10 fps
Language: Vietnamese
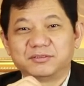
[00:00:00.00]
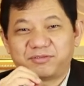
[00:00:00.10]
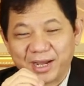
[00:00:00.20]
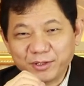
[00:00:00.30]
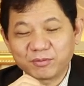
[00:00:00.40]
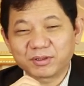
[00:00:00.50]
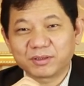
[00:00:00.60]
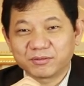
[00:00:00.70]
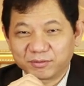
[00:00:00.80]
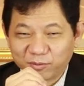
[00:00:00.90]
phải dùng
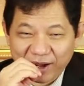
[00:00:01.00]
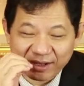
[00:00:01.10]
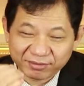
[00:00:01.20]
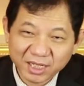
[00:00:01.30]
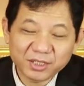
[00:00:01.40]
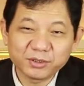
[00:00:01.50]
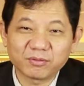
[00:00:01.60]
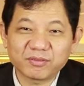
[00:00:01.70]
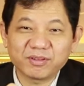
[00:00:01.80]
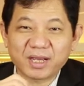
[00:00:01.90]
và nên
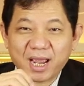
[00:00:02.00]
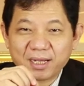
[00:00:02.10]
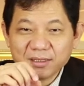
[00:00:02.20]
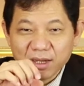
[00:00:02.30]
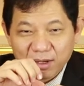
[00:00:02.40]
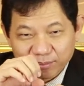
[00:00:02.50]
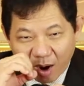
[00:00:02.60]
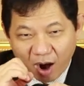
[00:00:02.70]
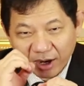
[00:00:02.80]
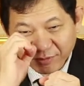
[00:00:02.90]
dùng cái phương án
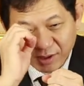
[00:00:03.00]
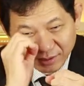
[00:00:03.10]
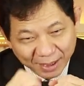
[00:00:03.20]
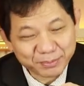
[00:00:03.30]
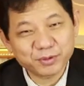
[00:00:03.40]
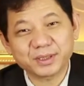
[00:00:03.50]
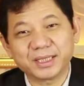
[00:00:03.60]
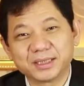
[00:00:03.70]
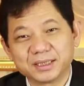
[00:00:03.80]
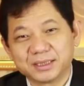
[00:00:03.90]
bỏ cái phần thấp xuống
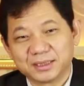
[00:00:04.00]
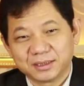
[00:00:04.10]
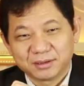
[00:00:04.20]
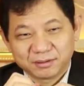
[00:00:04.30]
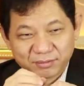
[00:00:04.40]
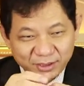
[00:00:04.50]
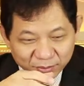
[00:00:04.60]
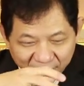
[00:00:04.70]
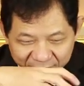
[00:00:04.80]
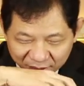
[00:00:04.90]
đi và
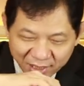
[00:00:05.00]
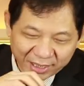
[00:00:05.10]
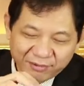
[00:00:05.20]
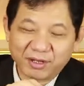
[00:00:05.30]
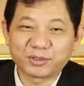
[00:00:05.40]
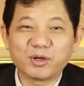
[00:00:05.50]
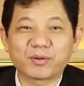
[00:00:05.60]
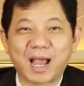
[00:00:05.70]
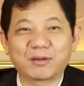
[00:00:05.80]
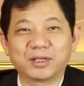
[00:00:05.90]
chúng ta giữ là cái phần nhô
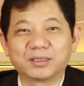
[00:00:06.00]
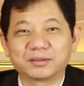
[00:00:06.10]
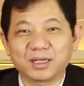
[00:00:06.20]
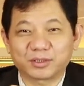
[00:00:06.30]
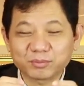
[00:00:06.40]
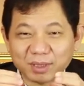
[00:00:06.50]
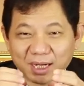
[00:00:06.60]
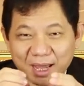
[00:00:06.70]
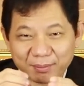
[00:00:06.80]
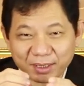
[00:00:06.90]
cao thôi tức là chúng ta
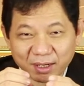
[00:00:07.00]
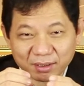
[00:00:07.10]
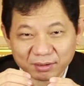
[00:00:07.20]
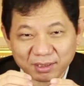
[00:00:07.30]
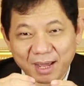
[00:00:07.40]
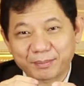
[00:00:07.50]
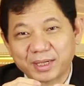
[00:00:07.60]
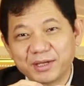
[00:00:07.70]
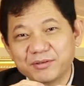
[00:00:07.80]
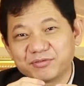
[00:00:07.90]
làm cái đợi, làm
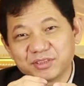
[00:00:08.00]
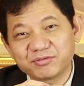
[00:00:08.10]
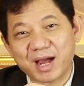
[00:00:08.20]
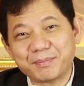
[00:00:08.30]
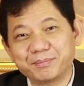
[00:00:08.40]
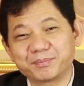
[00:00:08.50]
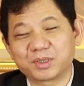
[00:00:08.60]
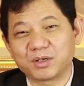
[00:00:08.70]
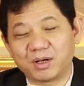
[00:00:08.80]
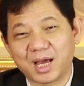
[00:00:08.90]
cái phương pháp
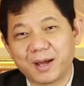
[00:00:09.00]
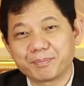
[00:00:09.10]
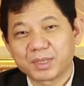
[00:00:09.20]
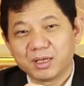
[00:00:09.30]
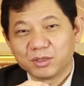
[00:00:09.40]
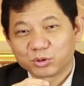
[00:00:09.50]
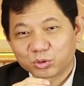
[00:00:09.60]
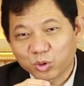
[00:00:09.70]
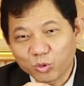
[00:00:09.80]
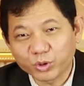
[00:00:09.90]
gọi là
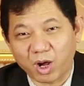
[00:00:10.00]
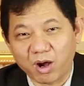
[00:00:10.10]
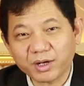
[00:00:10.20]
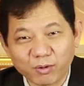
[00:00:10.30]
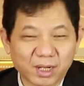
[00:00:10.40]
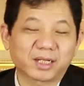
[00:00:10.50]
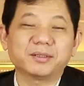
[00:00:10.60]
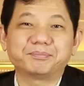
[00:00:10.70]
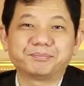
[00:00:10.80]
thu nhỏ đầu ngực đó.